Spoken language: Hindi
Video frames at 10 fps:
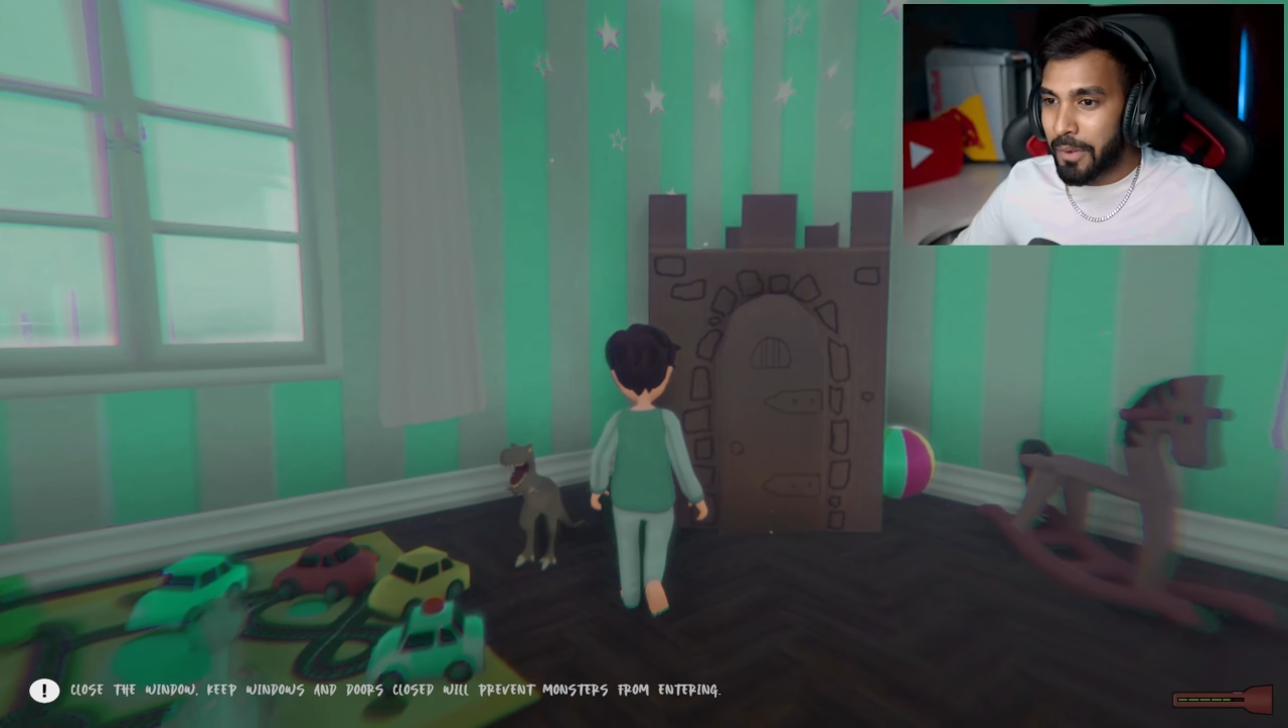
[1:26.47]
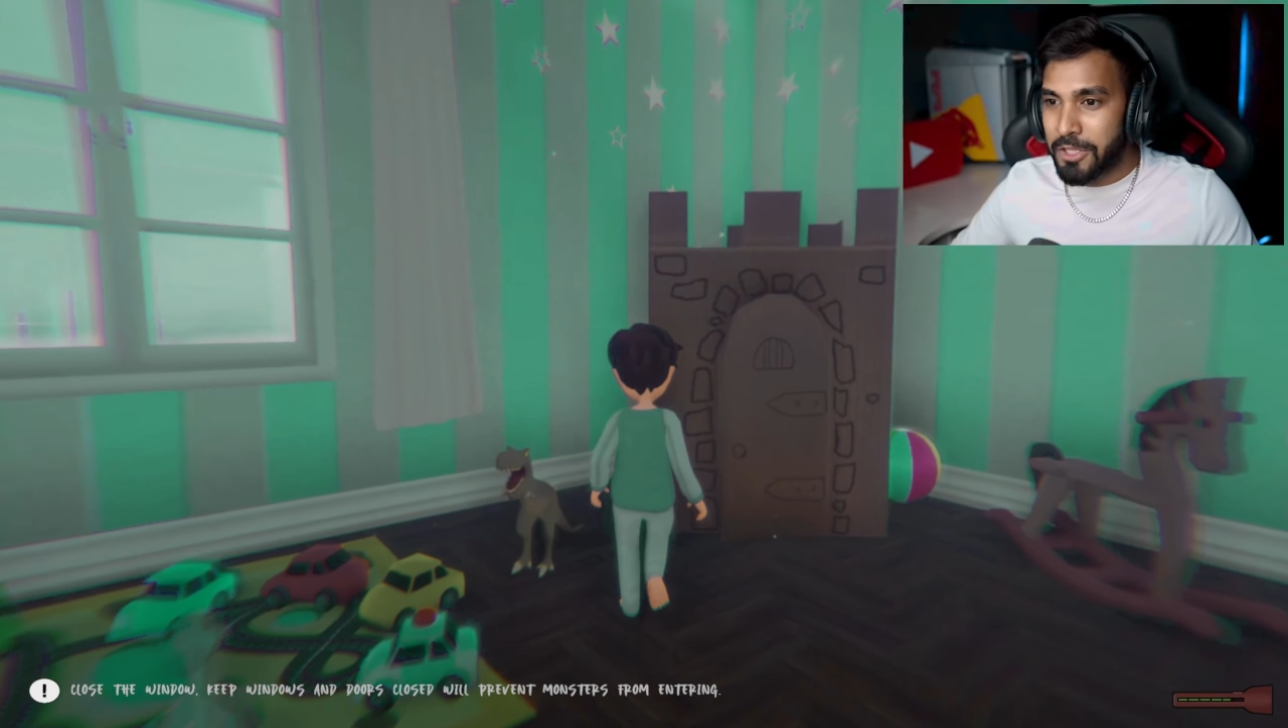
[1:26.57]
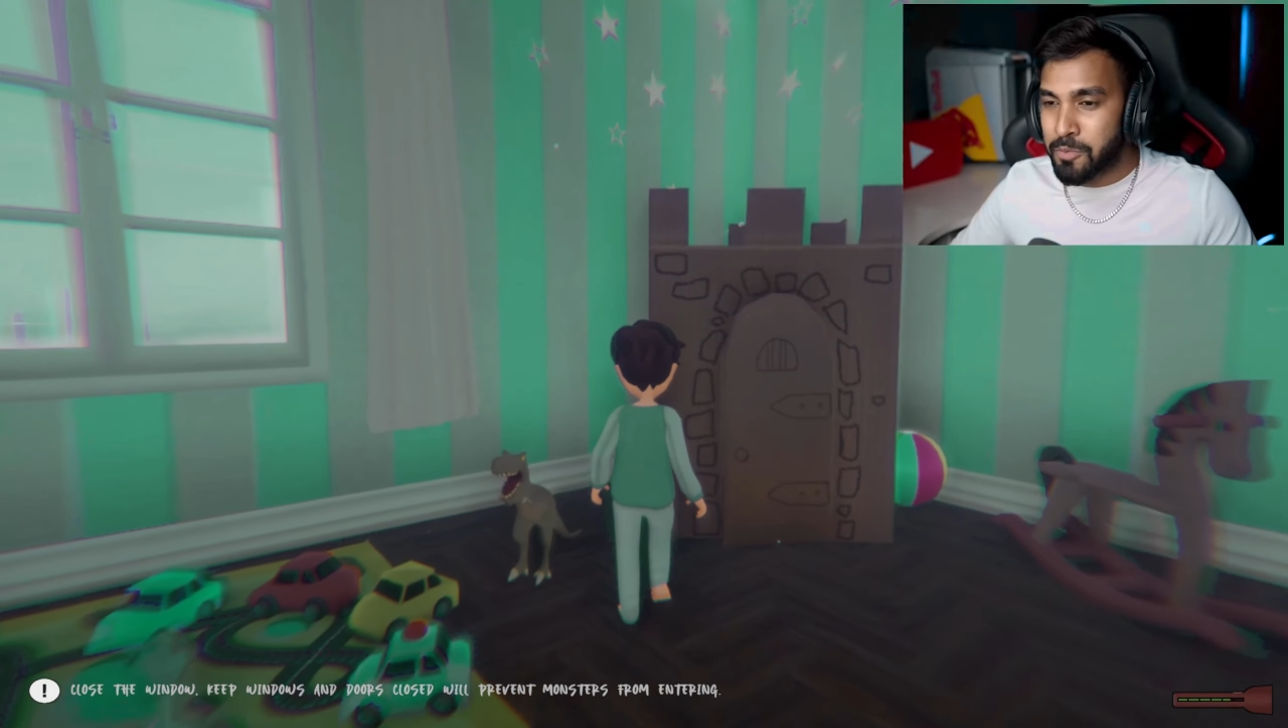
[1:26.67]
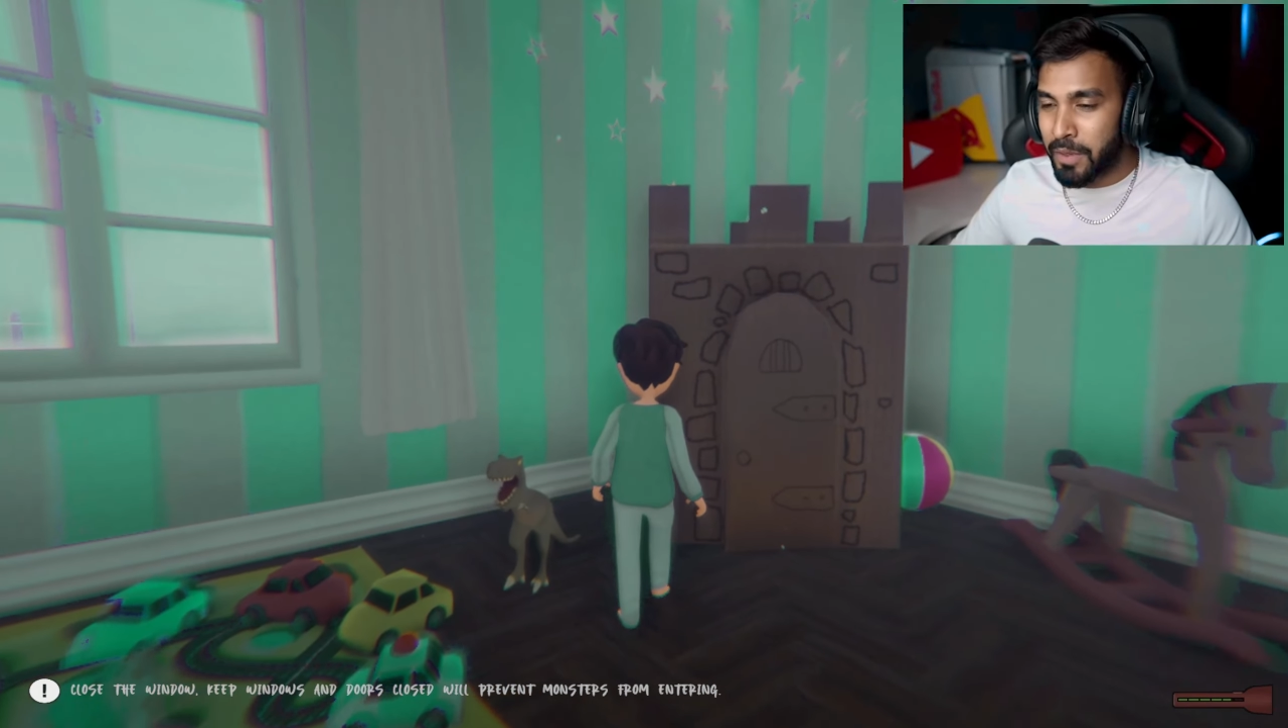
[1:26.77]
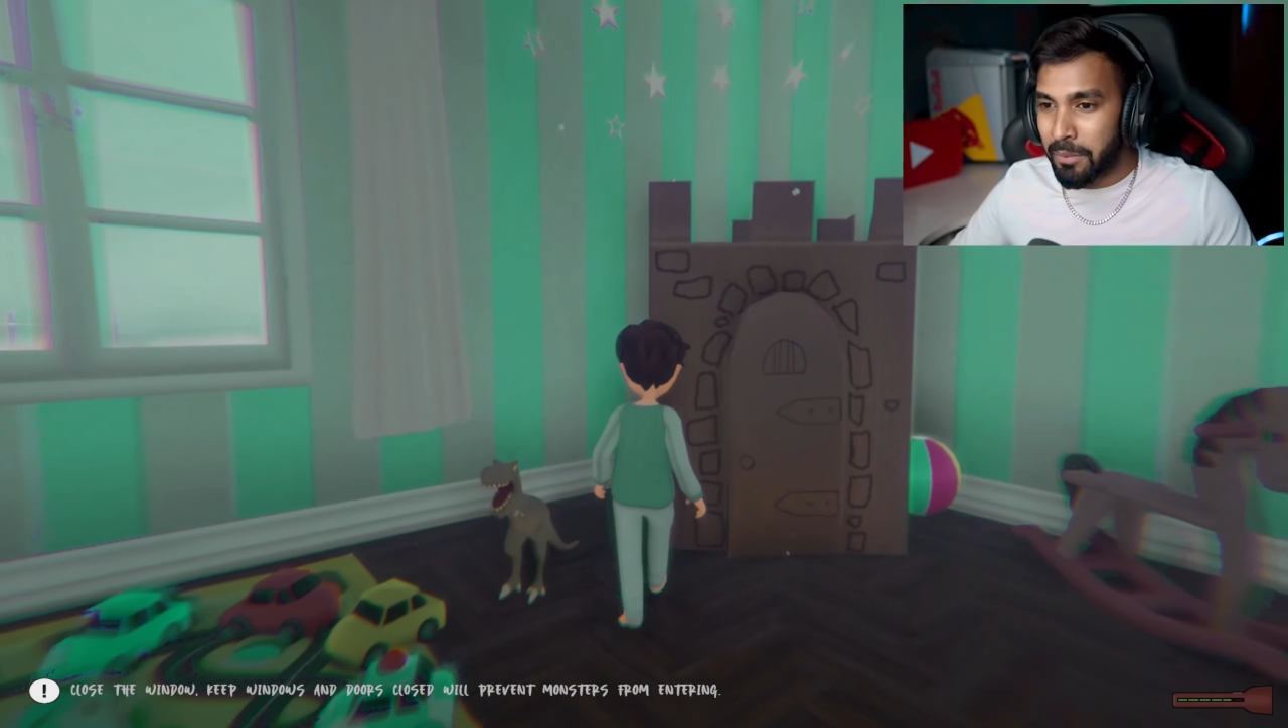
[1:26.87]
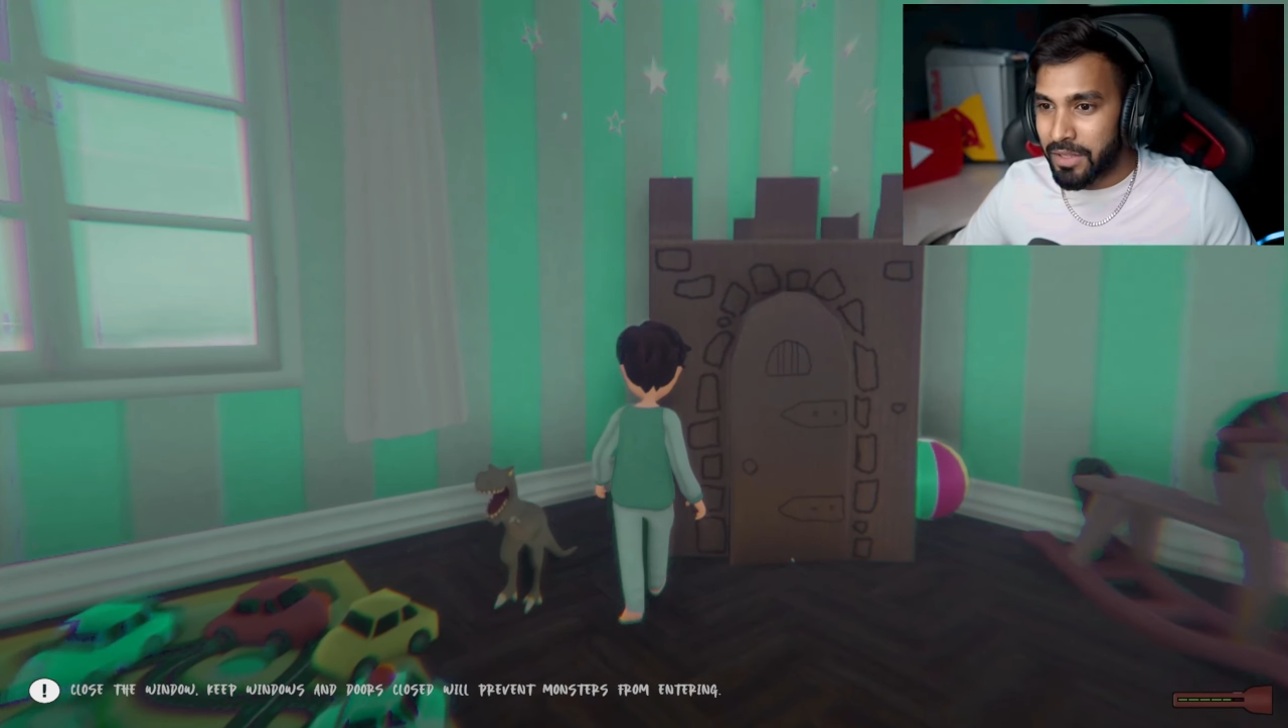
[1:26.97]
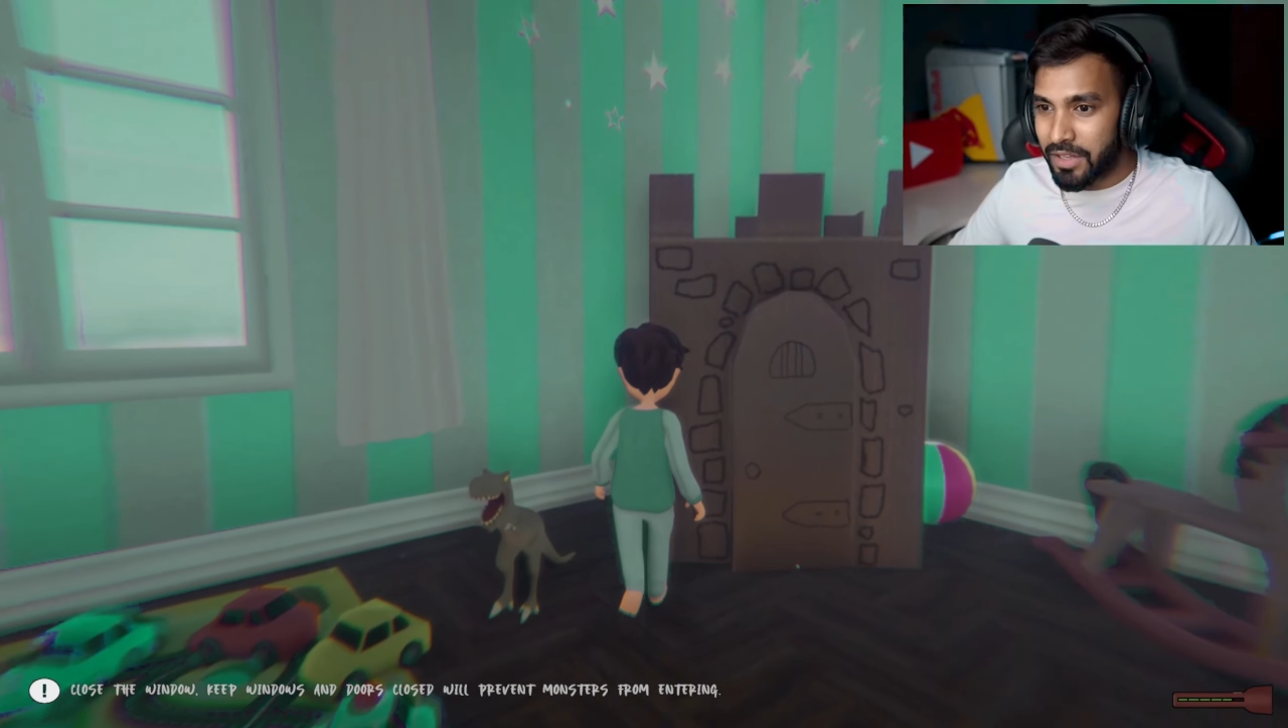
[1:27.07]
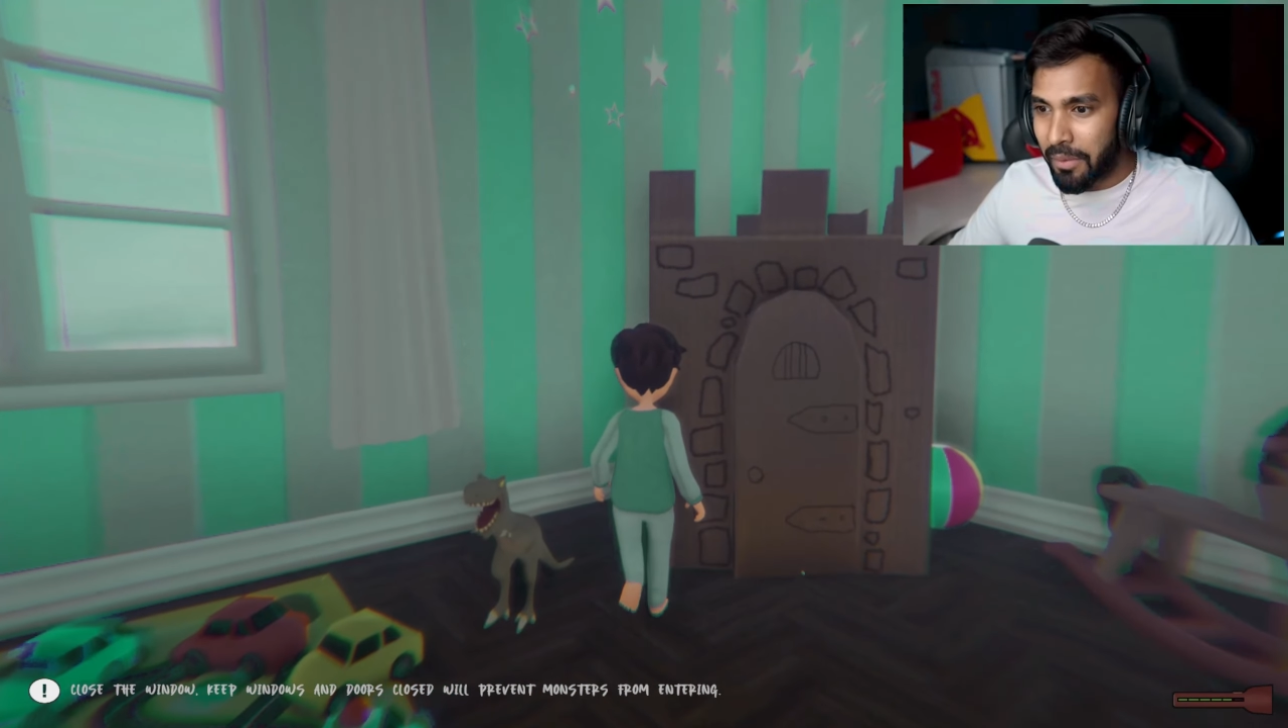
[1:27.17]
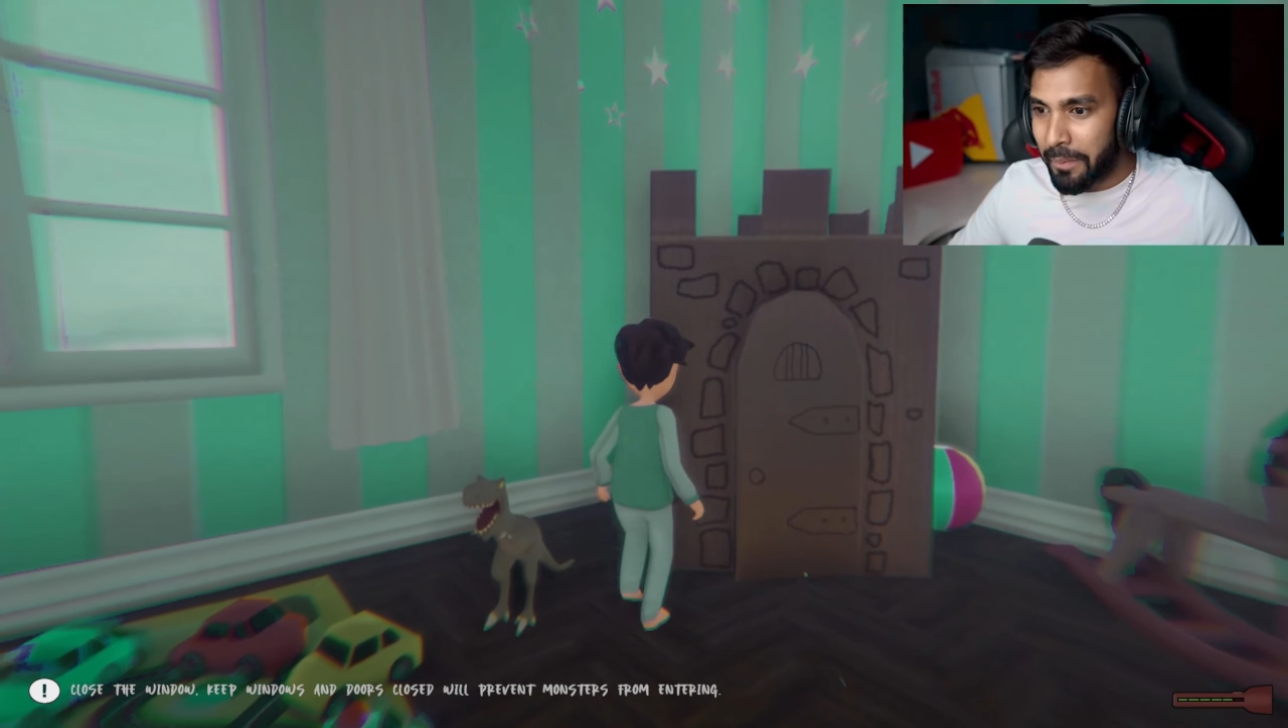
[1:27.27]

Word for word: बचपन में इतना